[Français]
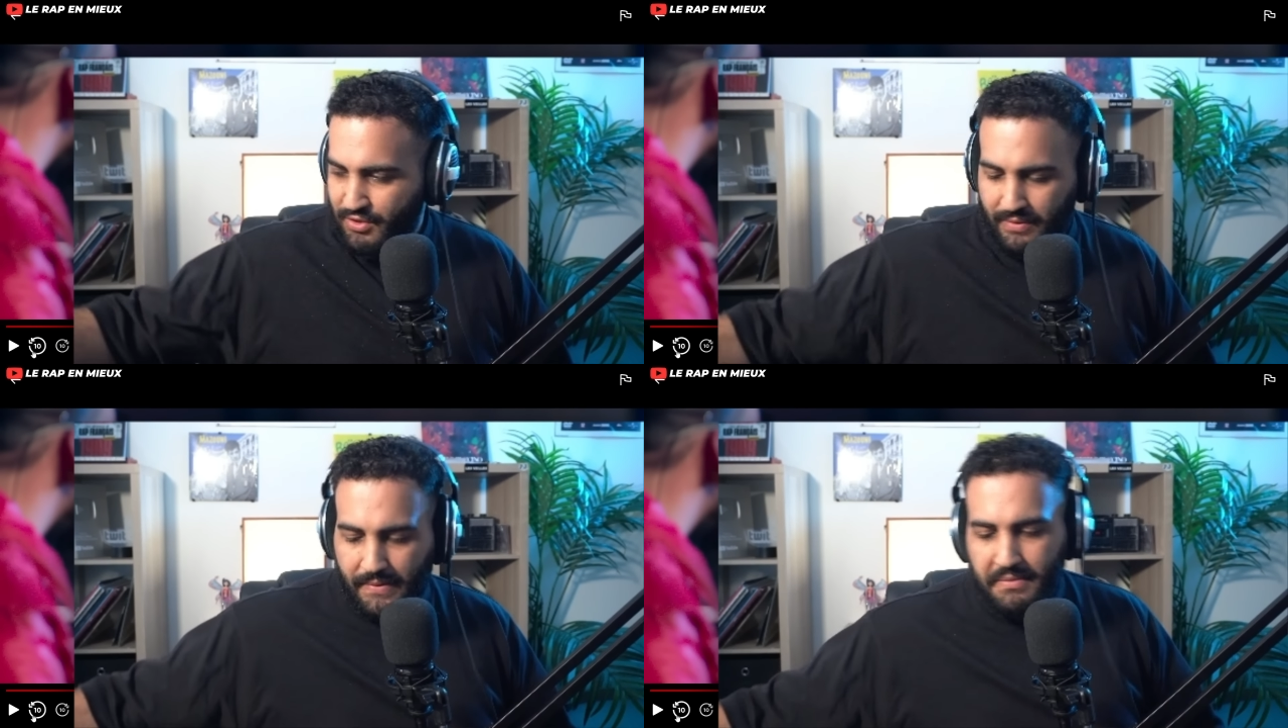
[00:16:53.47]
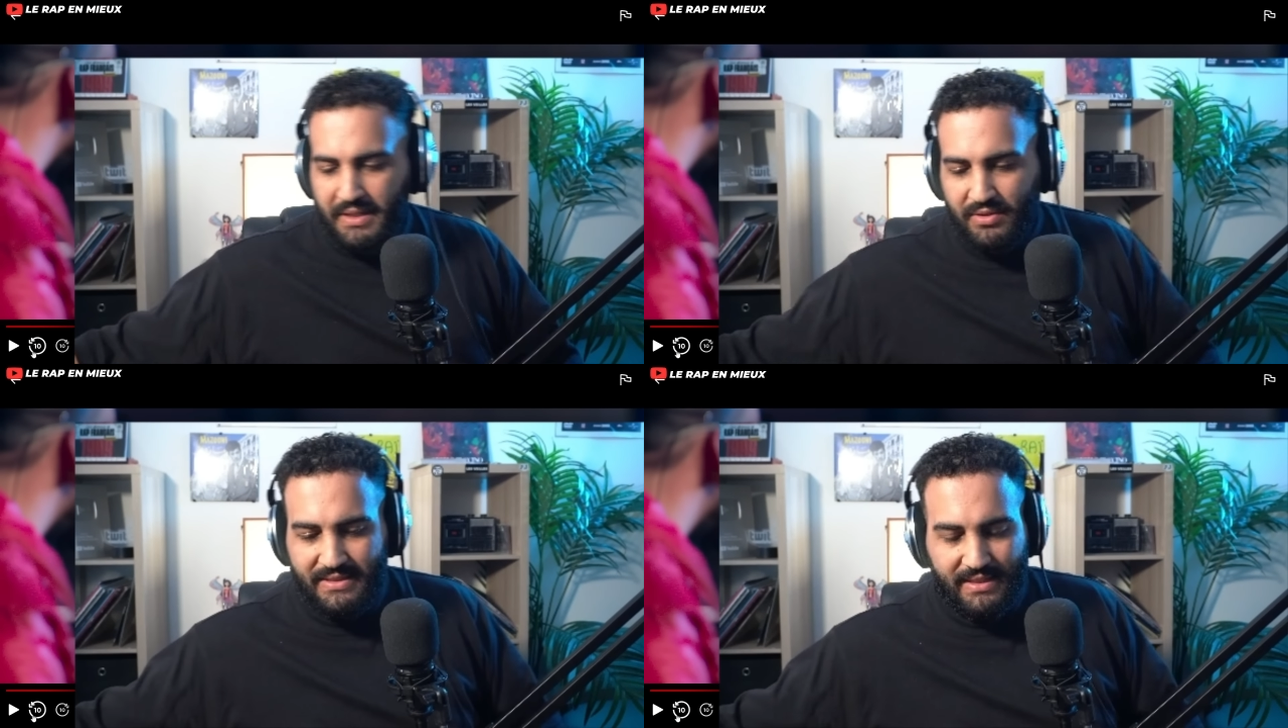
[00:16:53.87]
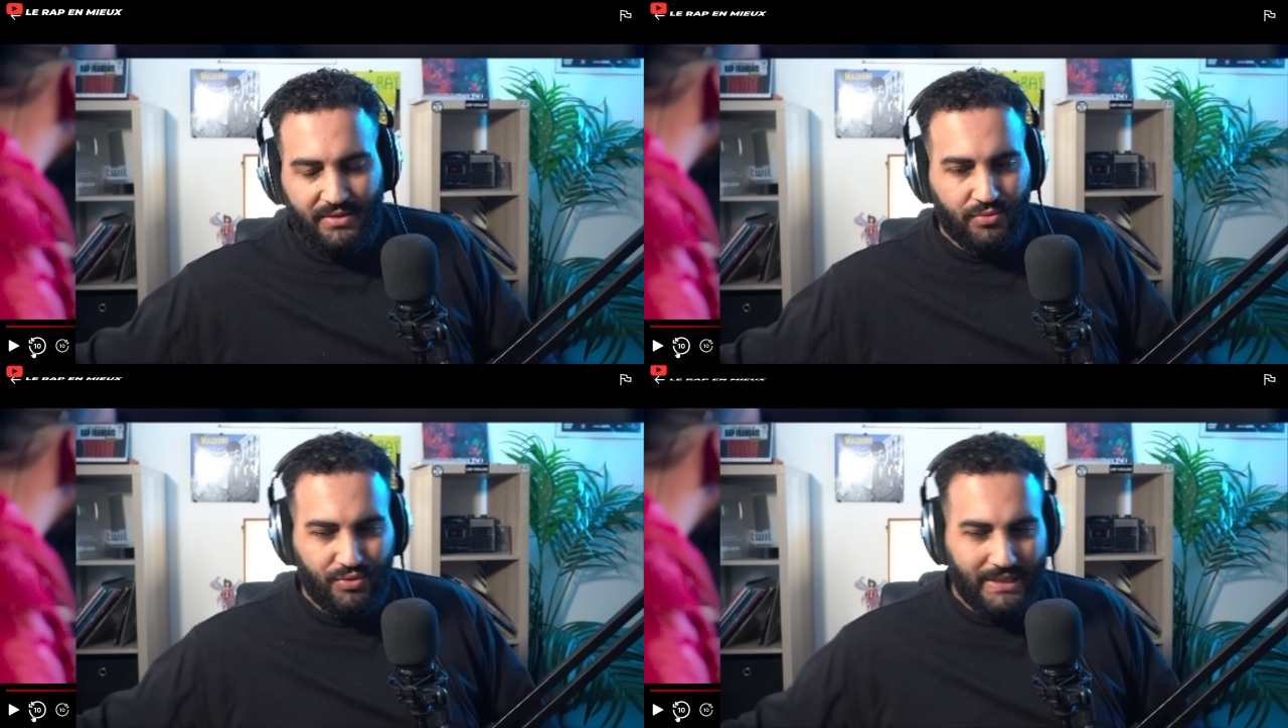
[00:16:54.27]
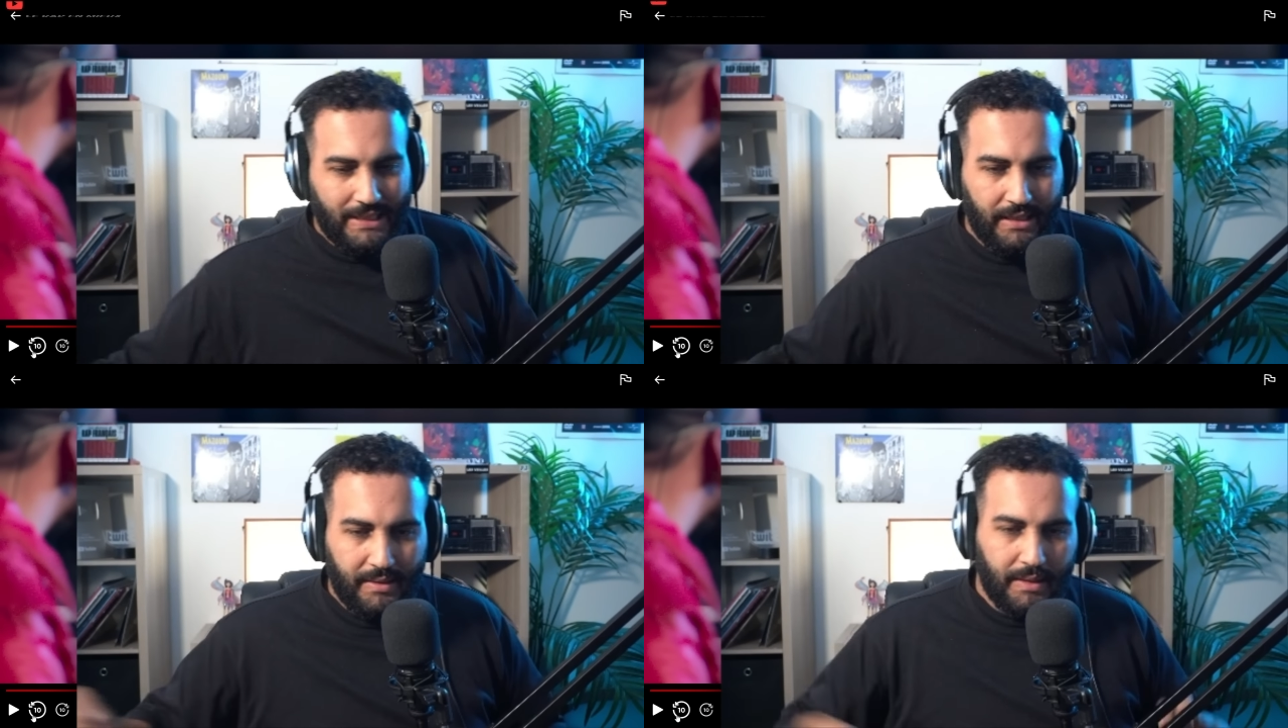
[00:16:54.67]
même les candidats, ils ont dû
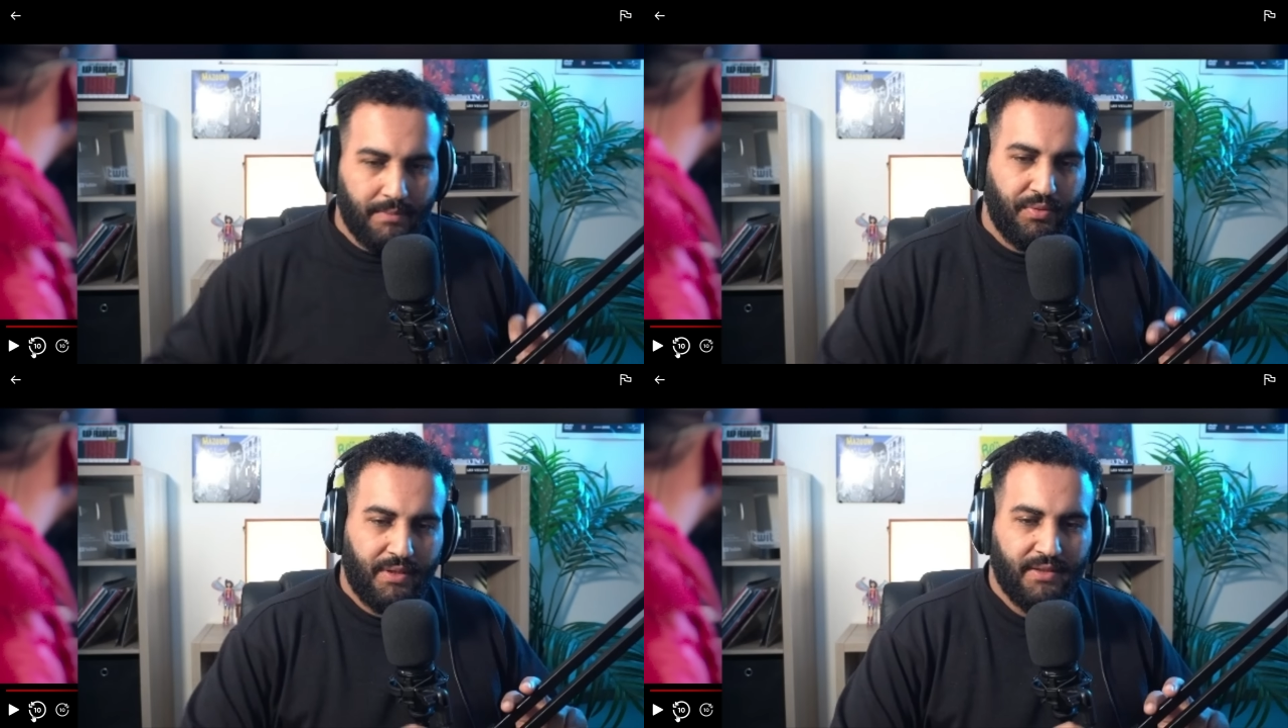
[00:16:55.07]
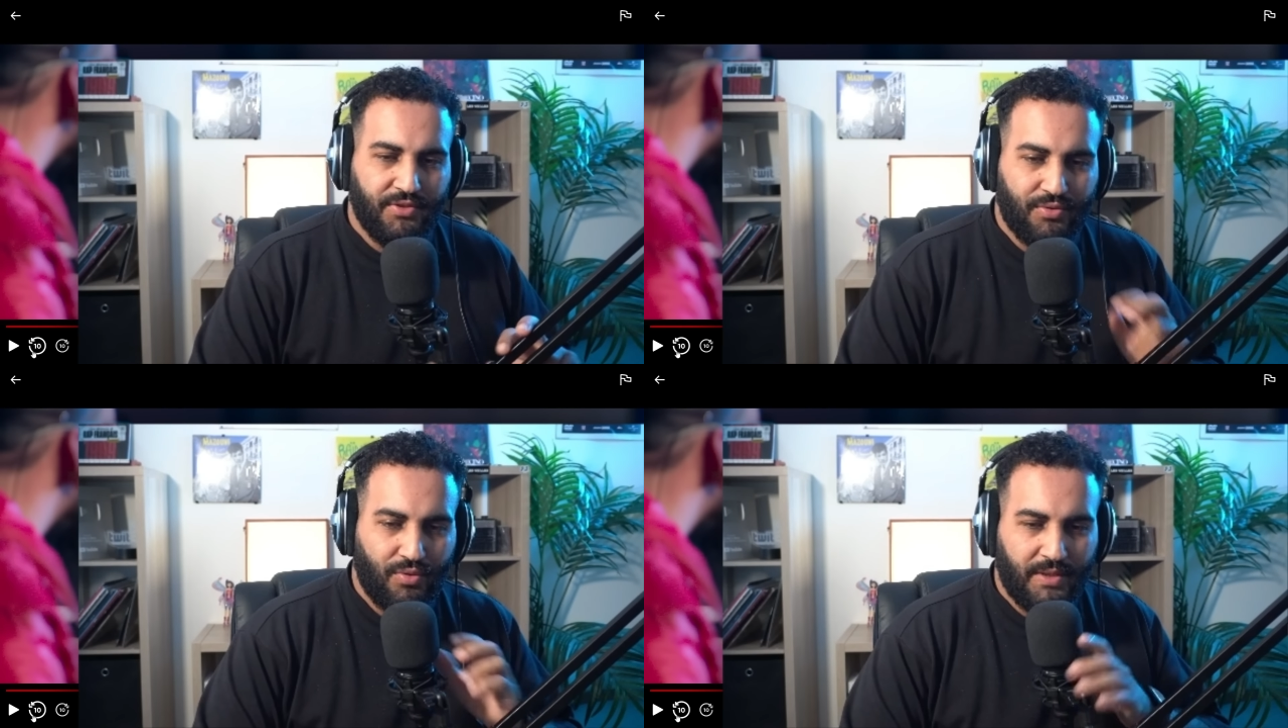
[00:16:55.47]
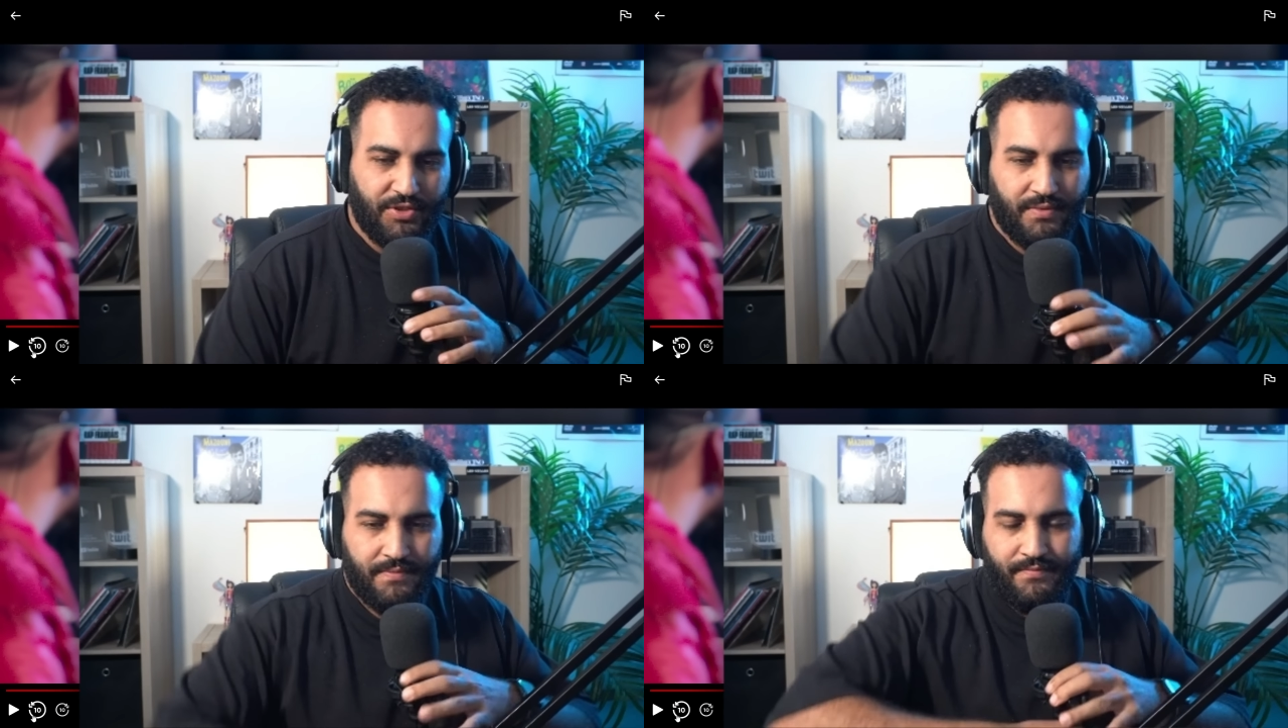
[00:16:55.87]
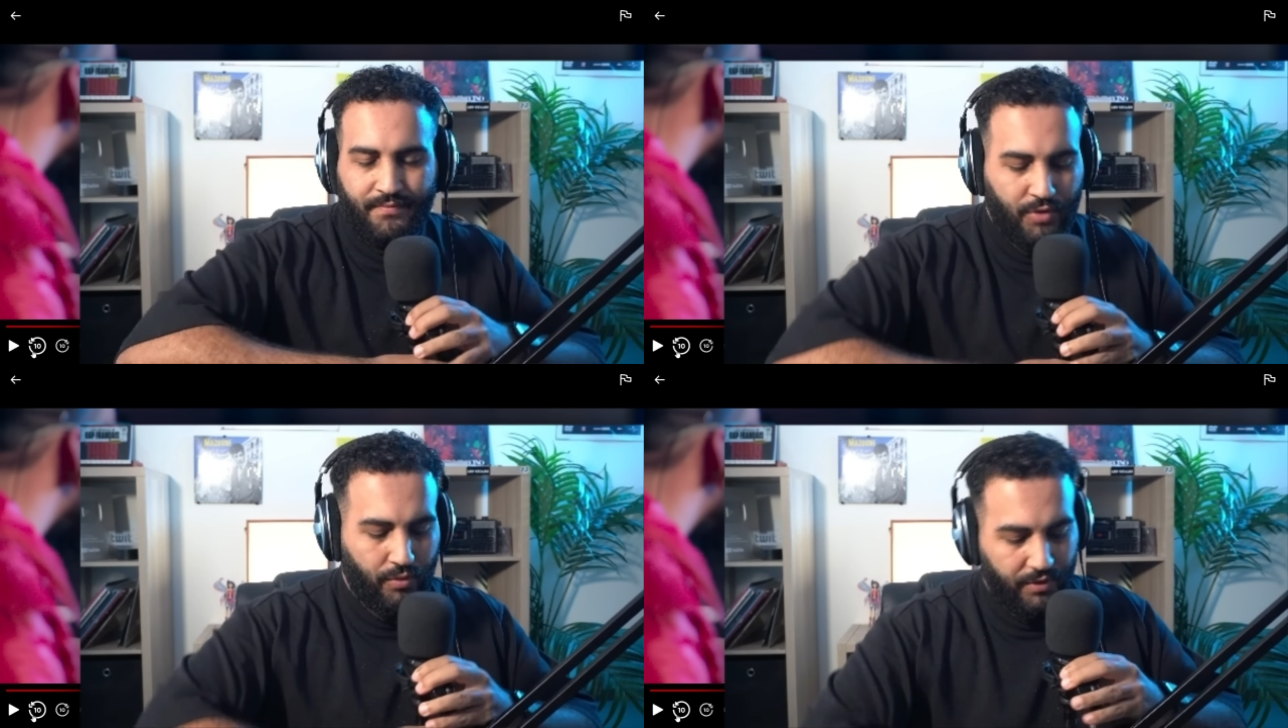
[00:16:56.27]
un peu cringe. Dommage.
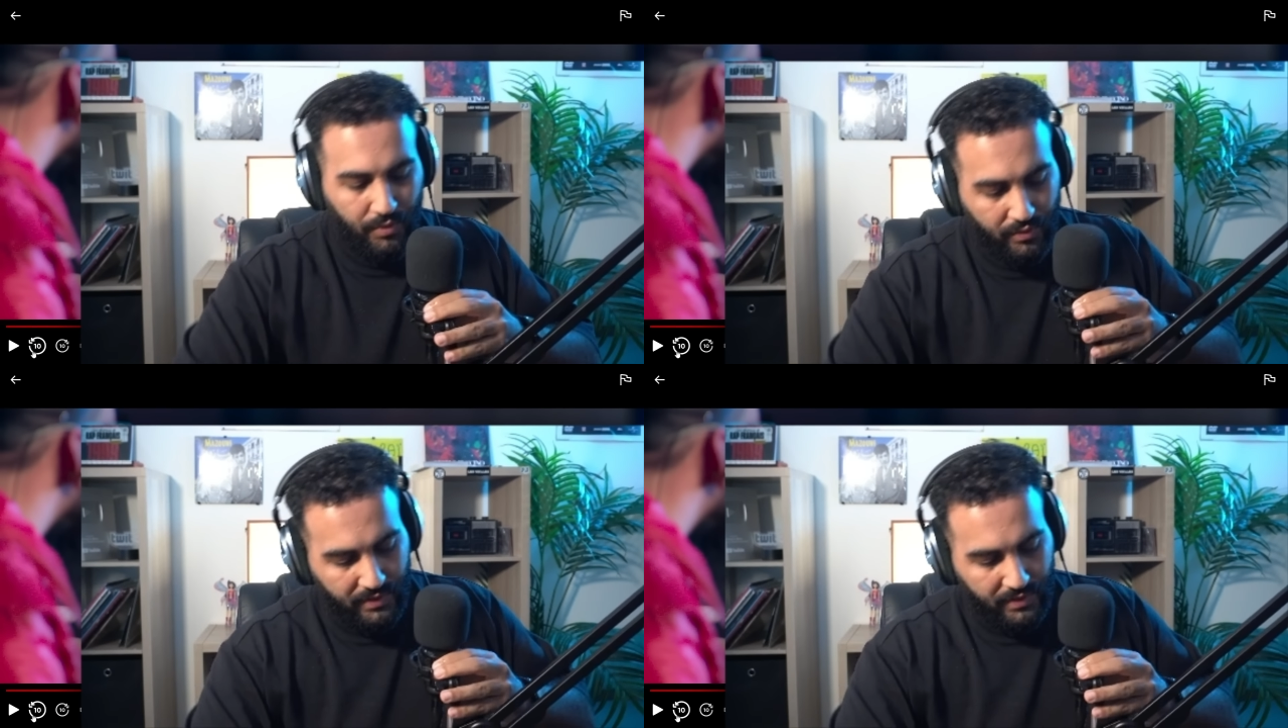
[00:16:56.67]
Dommage pour